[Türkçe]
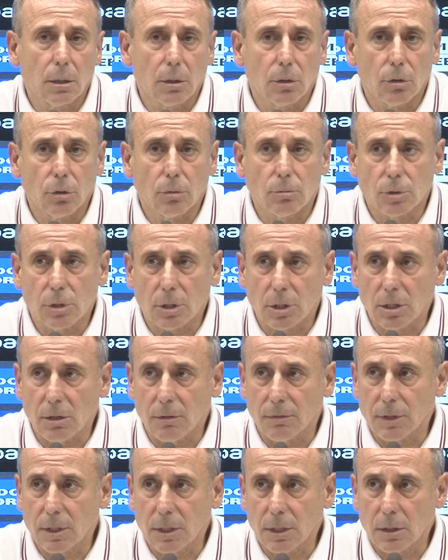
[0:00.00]
önümüzdeki
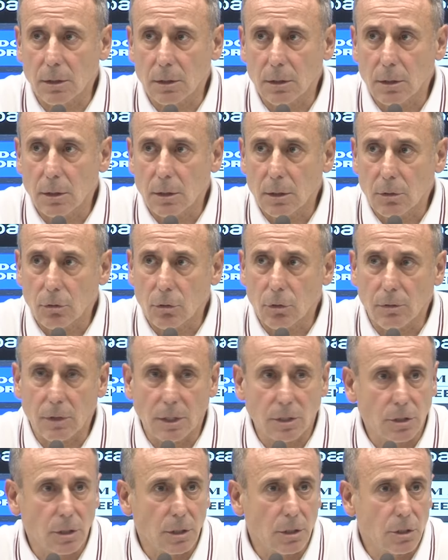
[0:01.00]
hafta
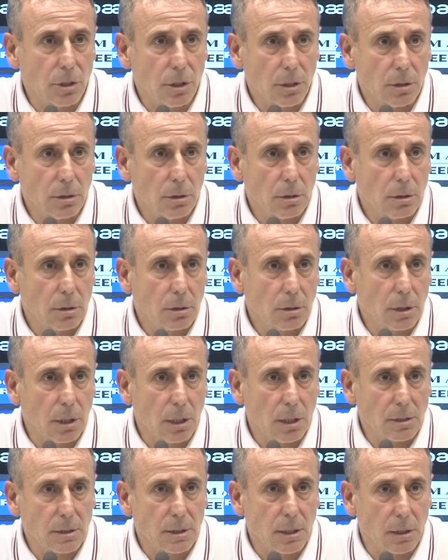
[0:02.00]
rovanşı için
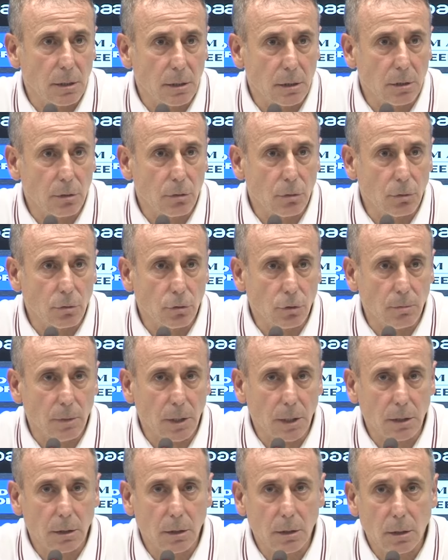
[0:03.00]
daha sağlıklı konuşmak.